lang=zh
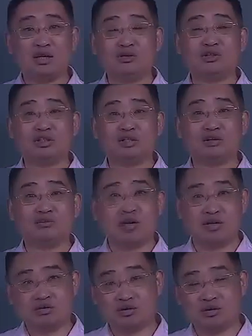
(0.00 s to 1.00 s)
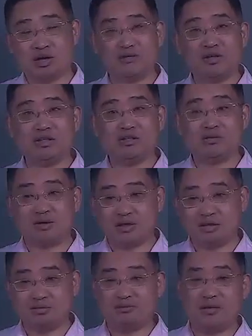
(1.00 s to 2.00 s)
马上坐赶飞机，对吧？他就买这
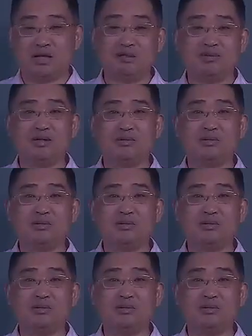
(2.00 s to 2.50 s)
么一瓶水，